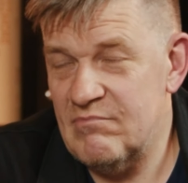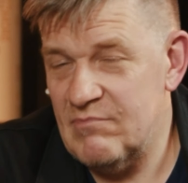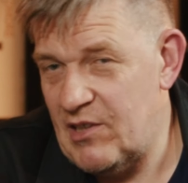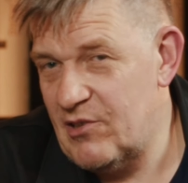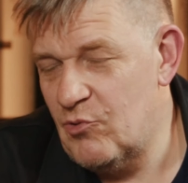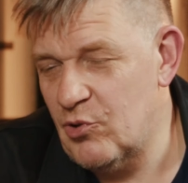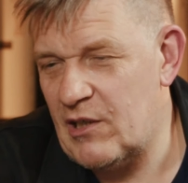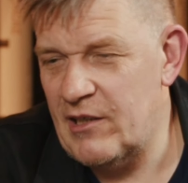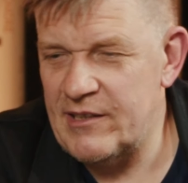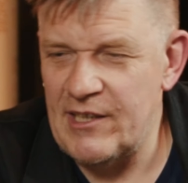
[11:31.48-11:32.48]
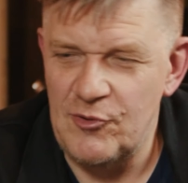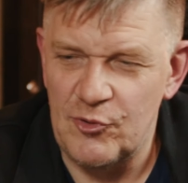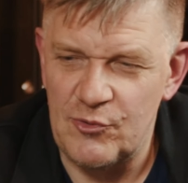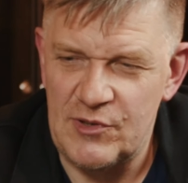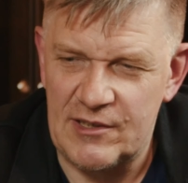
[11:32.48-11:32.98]
наверное, отклик найдет
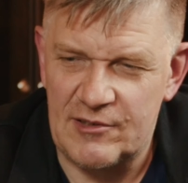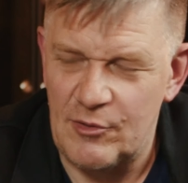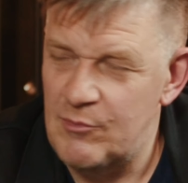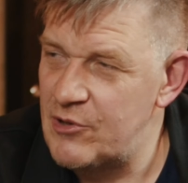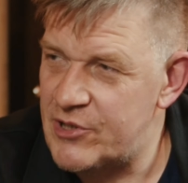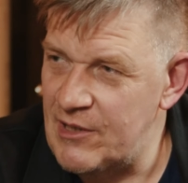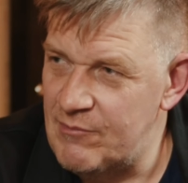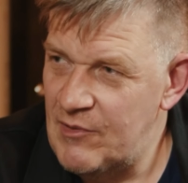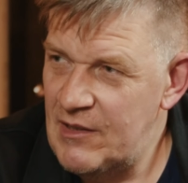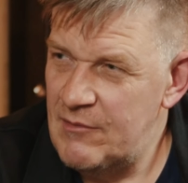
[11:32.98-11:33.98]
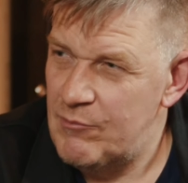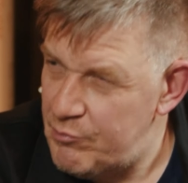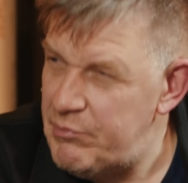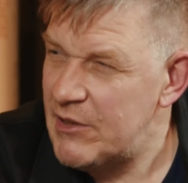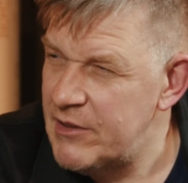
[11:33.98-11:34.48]
у тех, кто больше там
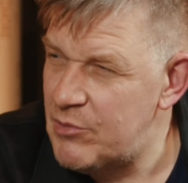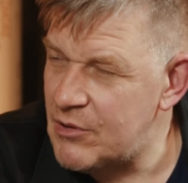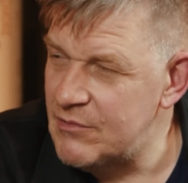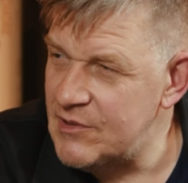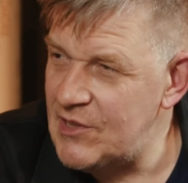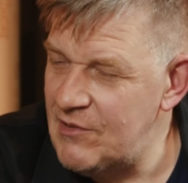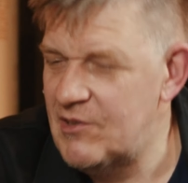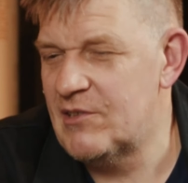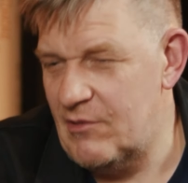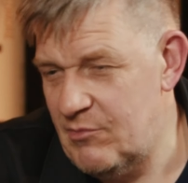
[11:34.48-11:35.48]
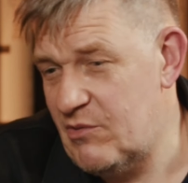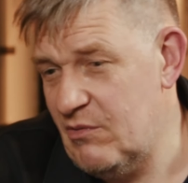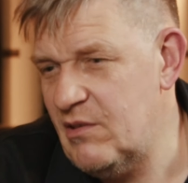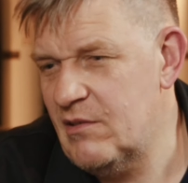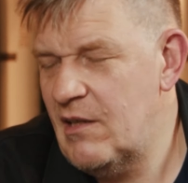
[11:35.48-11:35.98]
белые бургундские вина любит.
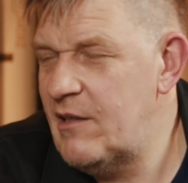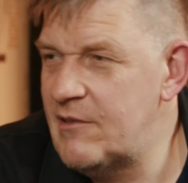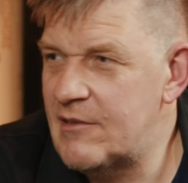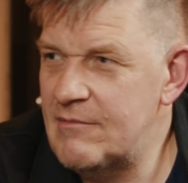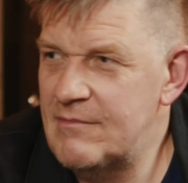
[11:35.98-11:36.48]
Вот это для них.